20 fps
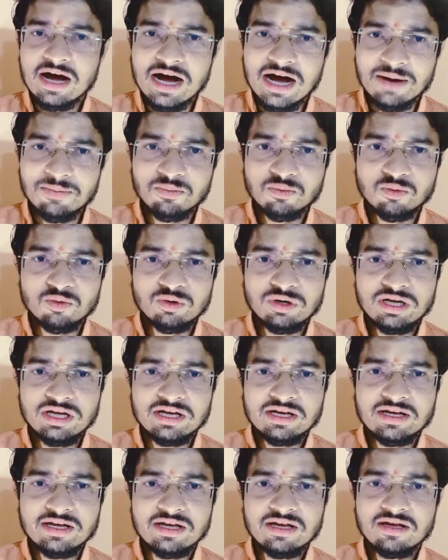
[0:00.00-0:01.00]
आपको
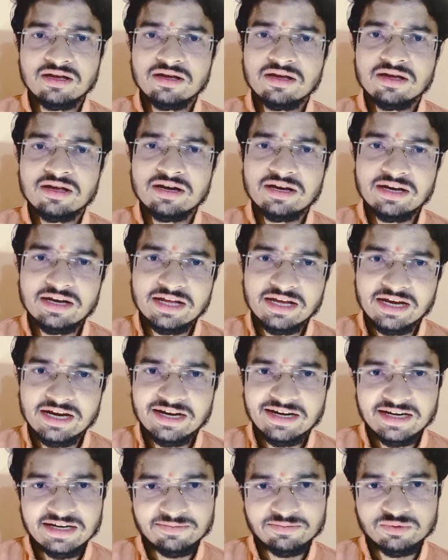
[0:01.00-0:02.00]
लेके
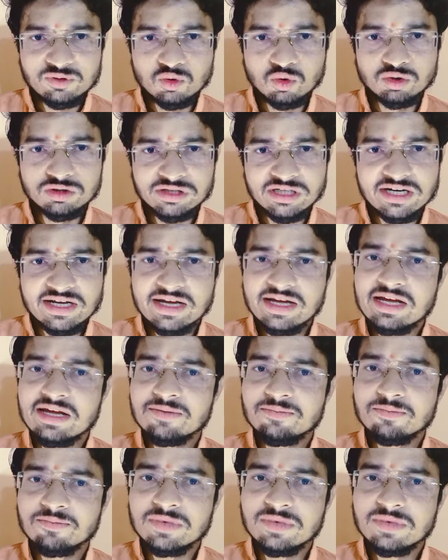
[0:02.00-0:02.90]
नेगेटिव सोच रहे हैं